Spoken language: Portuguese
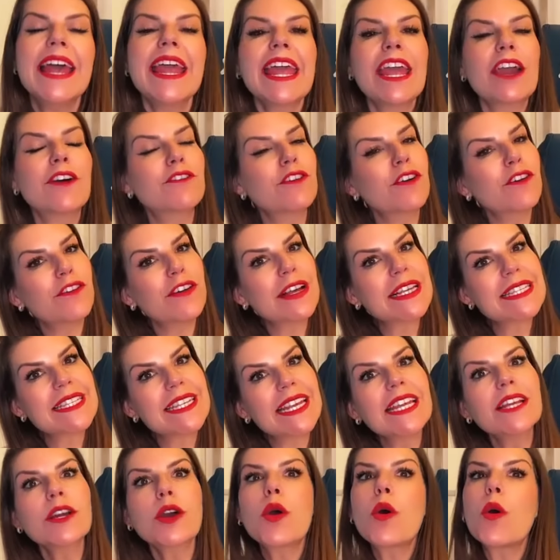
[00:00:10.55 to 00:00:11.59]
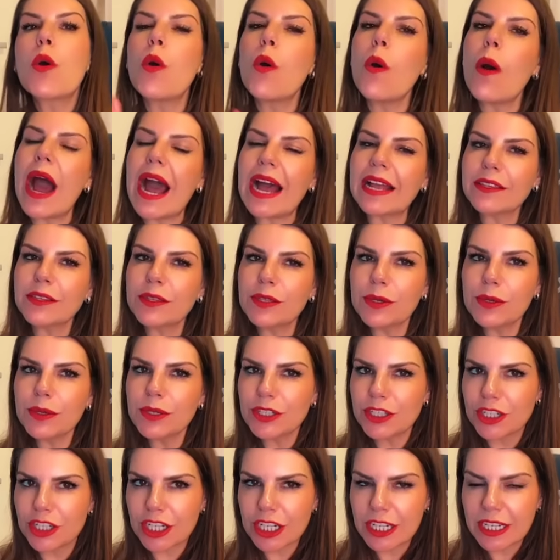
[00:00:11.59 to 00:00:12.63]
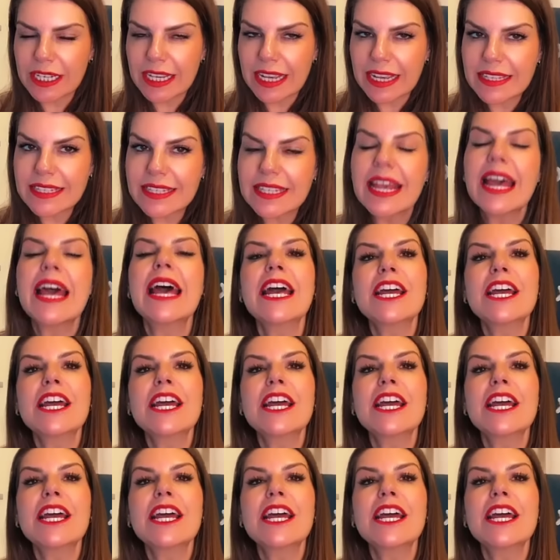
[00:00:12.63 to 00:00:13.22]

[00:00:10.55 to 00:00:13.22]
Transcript: Eu vou fazer quatro dias